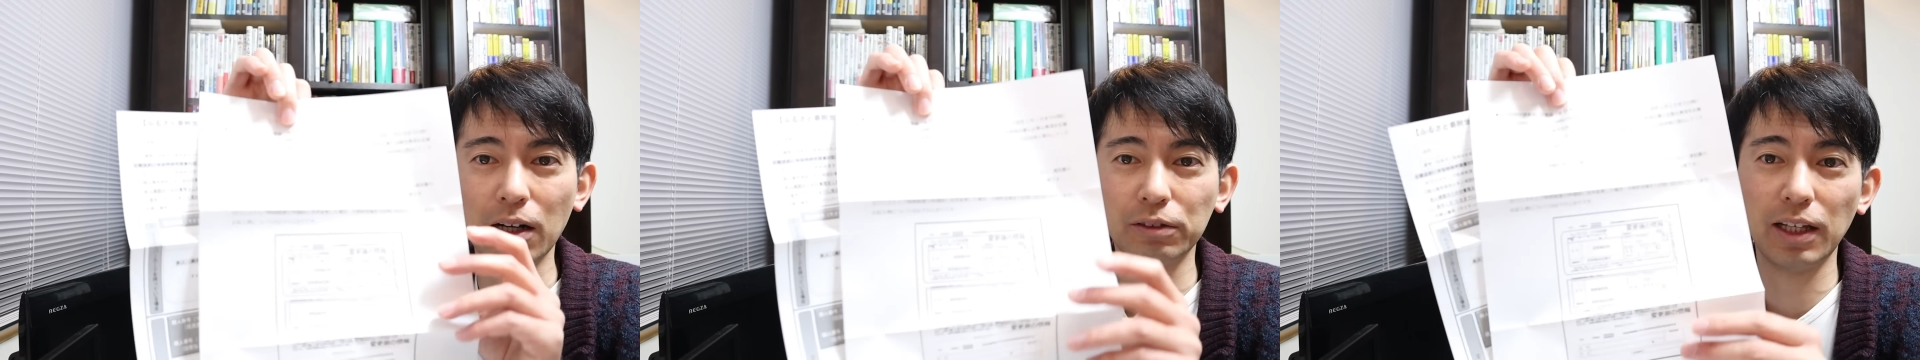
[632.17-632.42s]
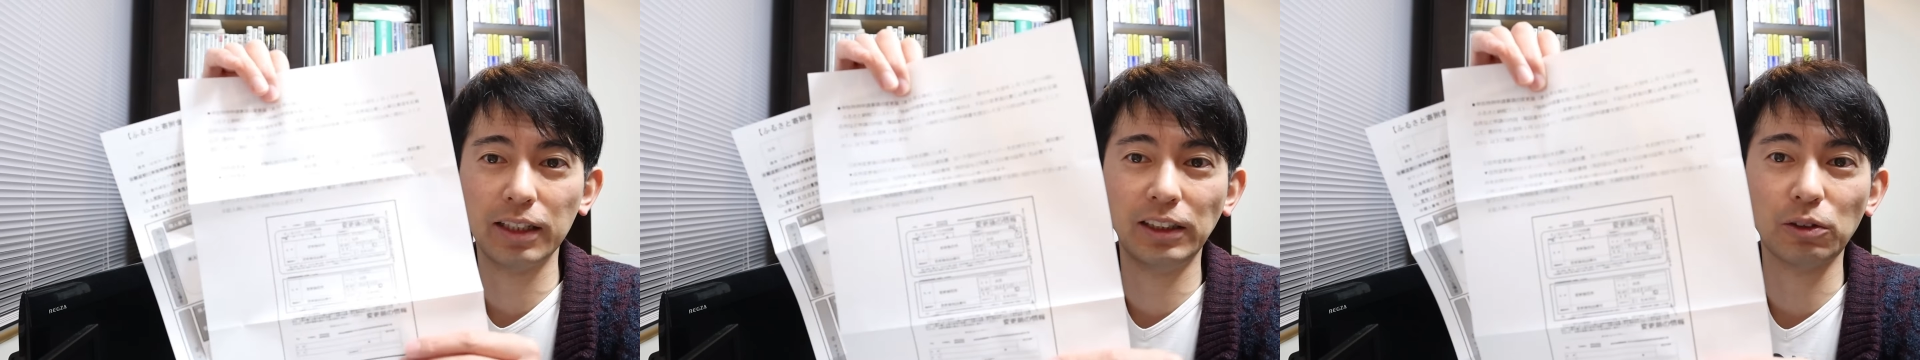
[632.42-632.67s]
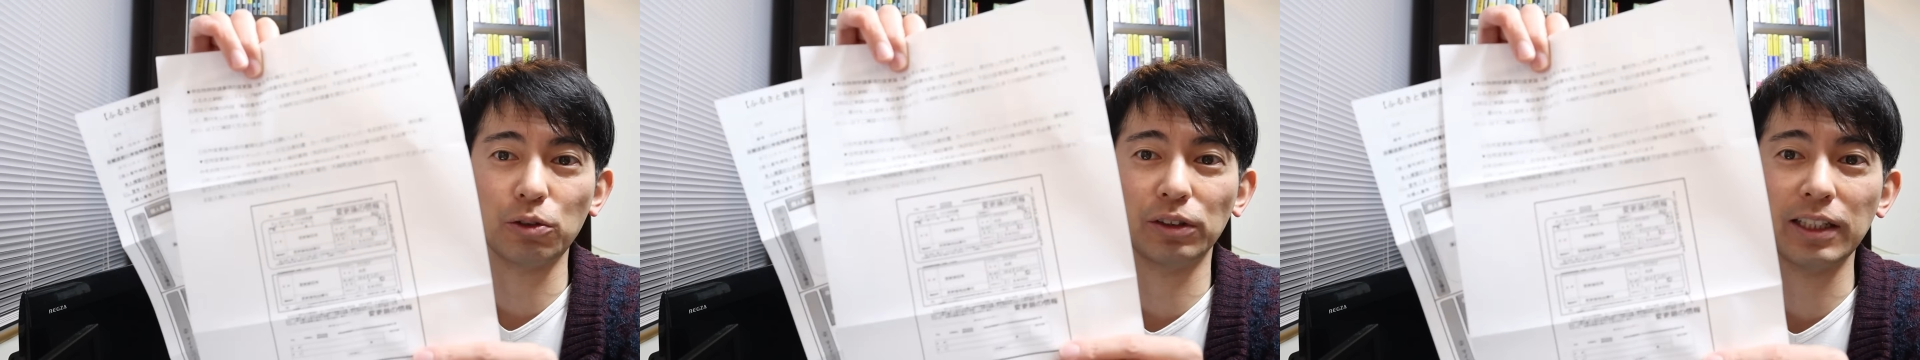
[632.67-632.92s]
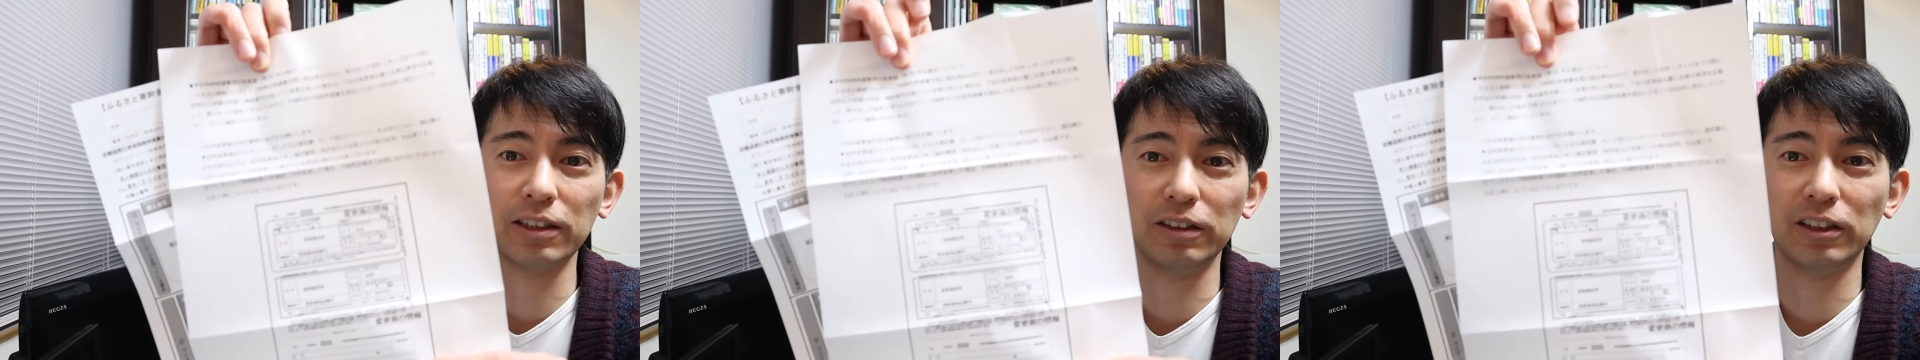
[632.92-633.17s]
確定申
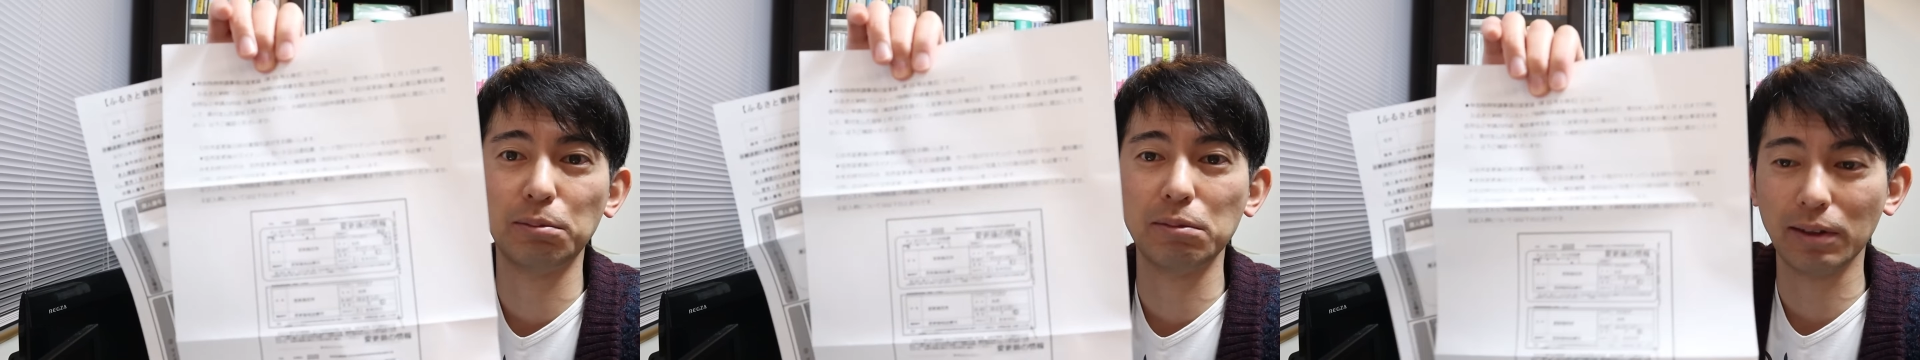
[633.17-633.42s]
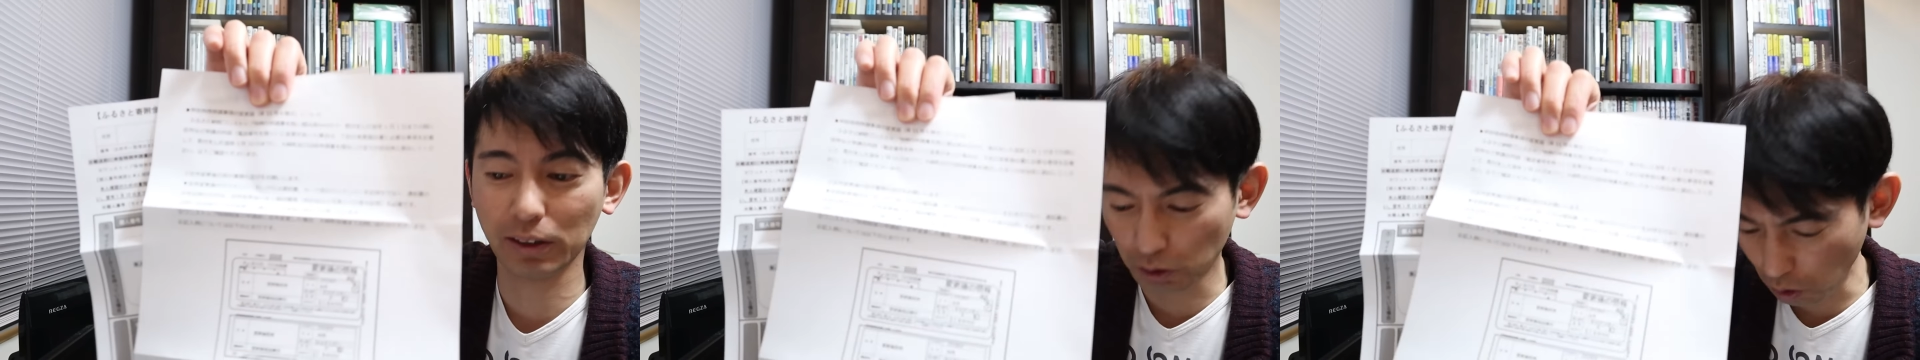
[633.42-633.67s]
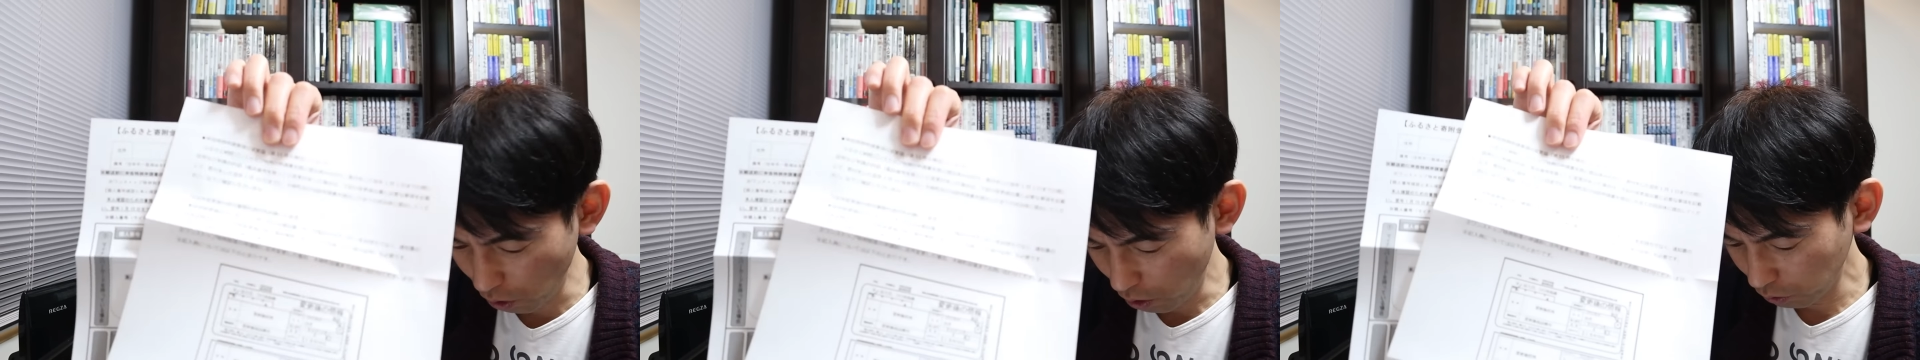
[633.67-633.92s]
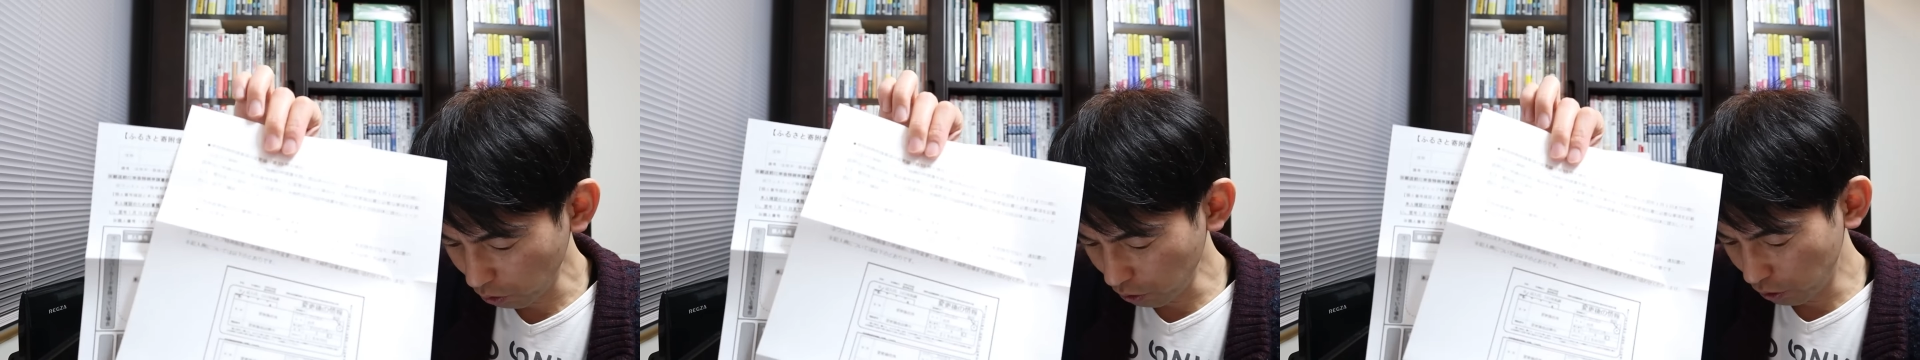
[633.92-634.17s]
告せずに済みますよ、
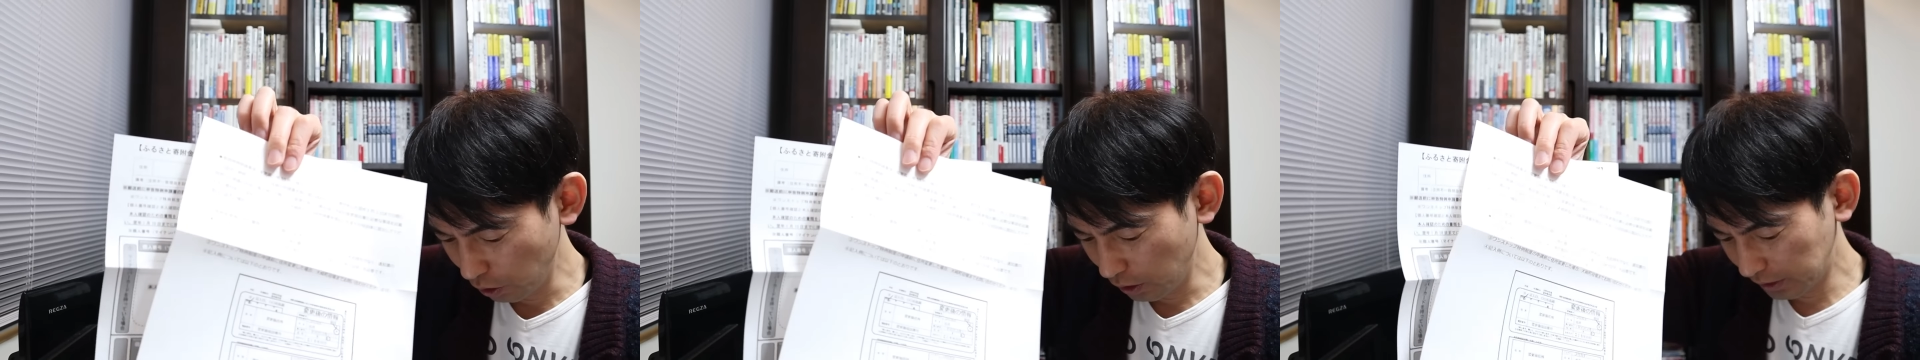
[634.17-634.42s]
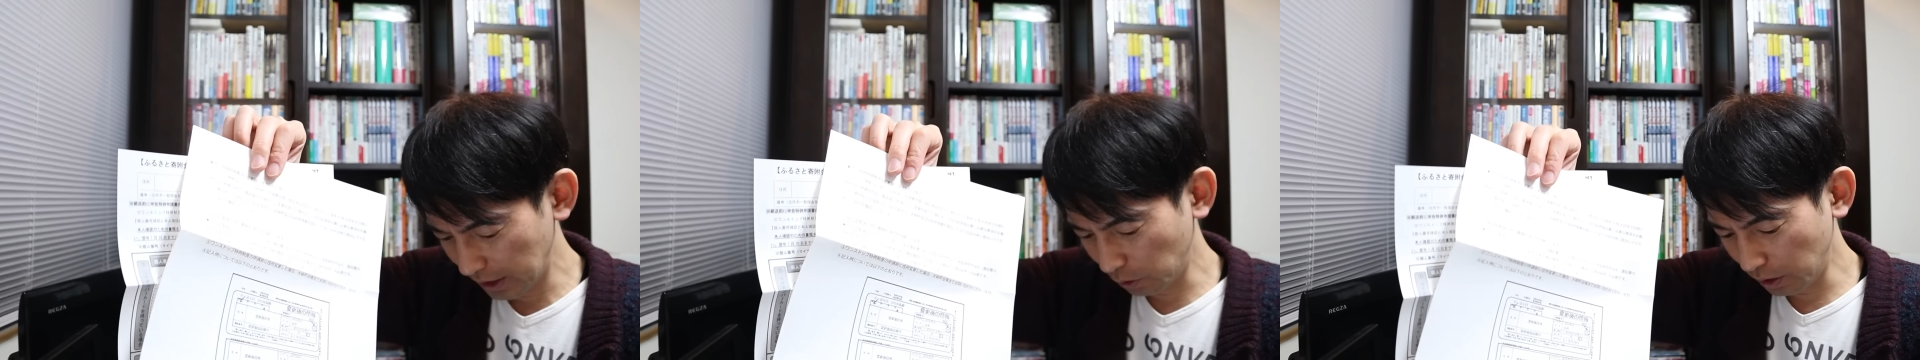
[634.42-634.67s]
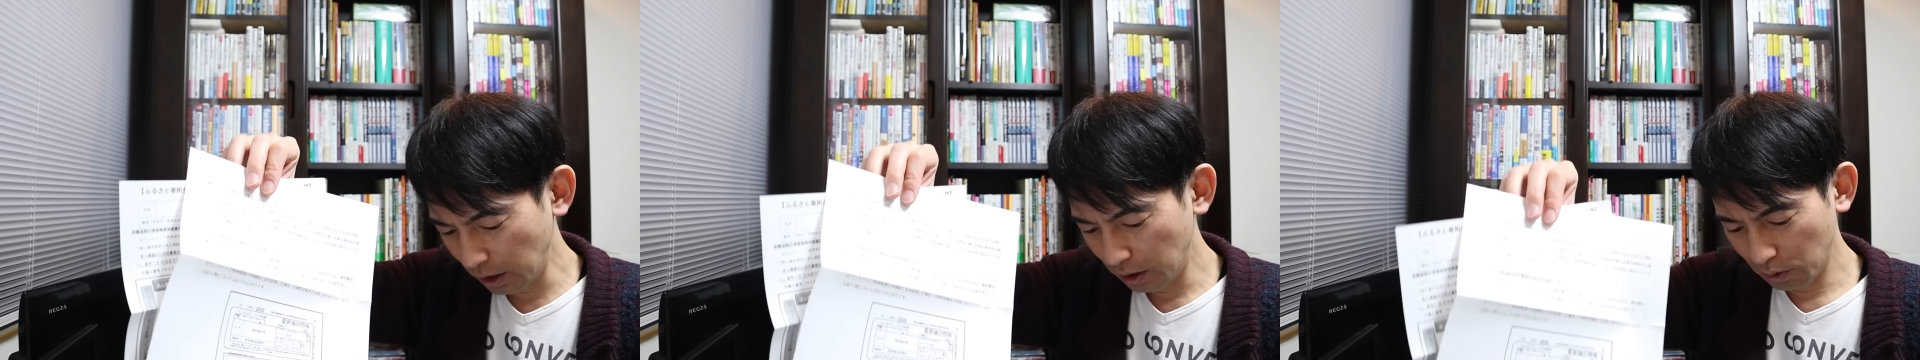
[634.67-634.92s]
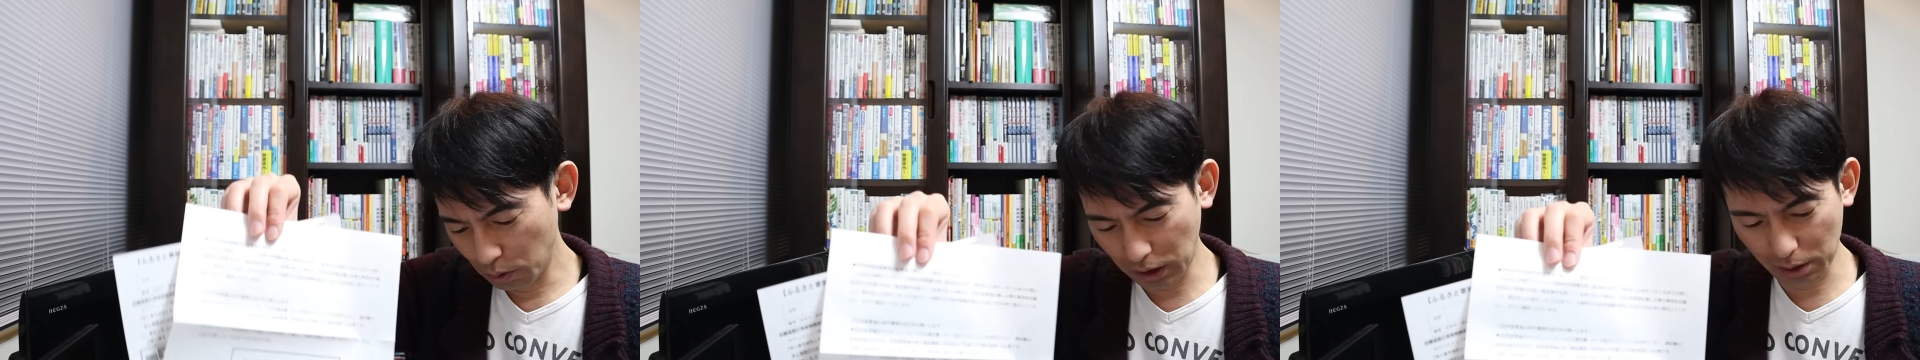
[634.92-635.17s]
という制度で
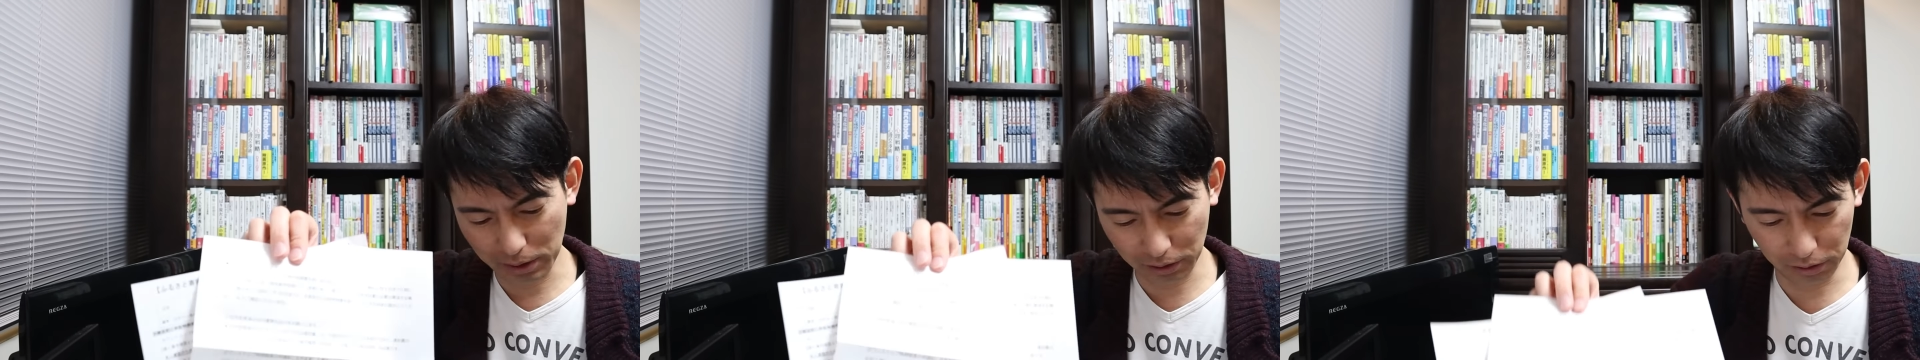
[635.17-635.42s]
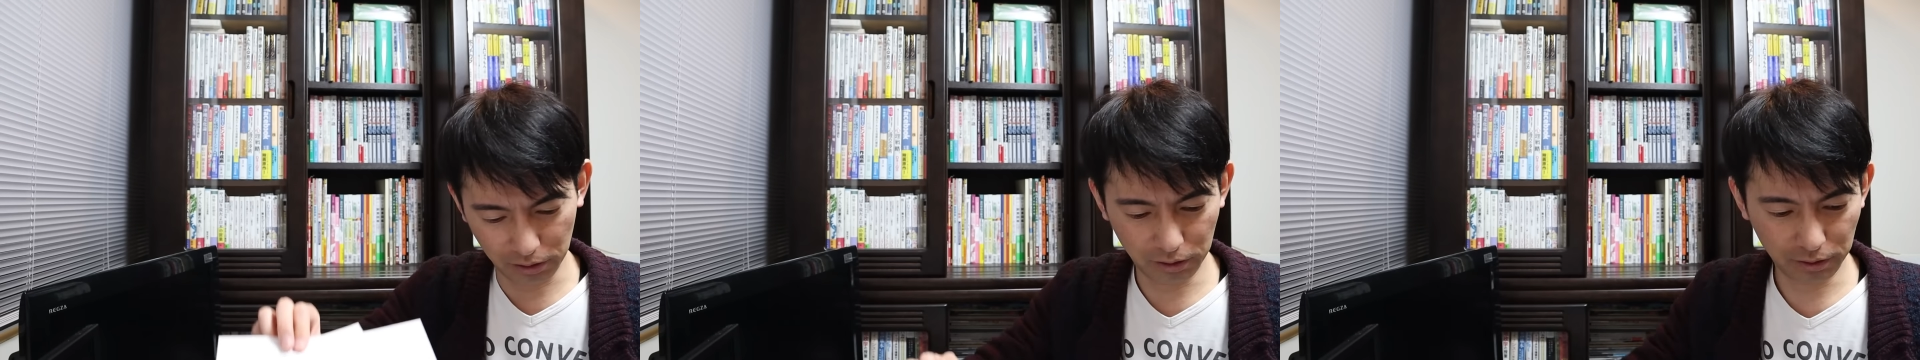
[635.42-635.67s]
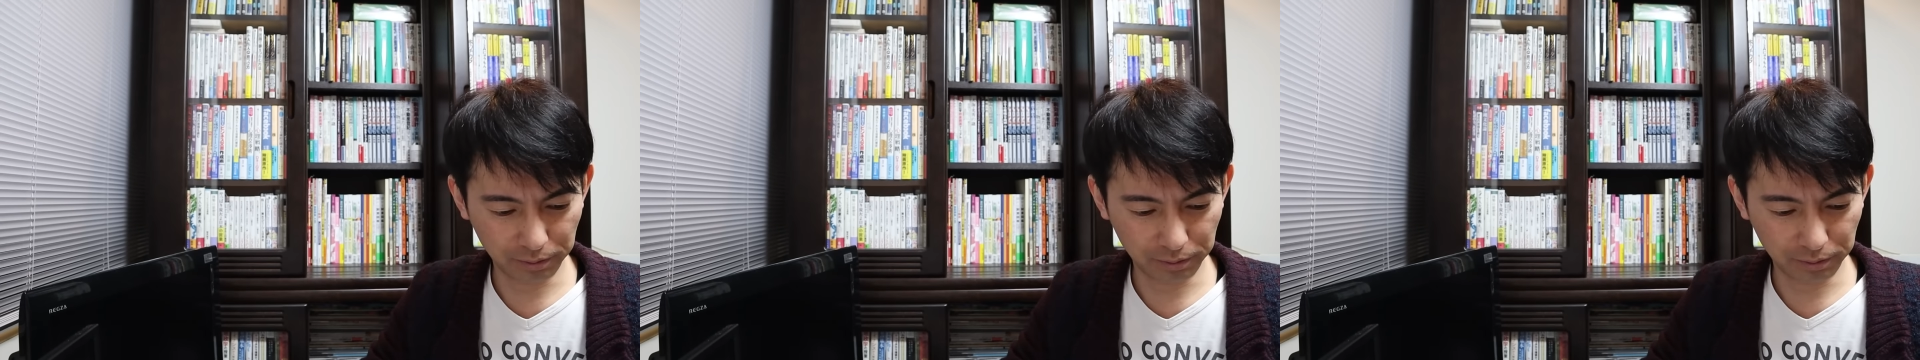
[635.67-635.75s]
ございます。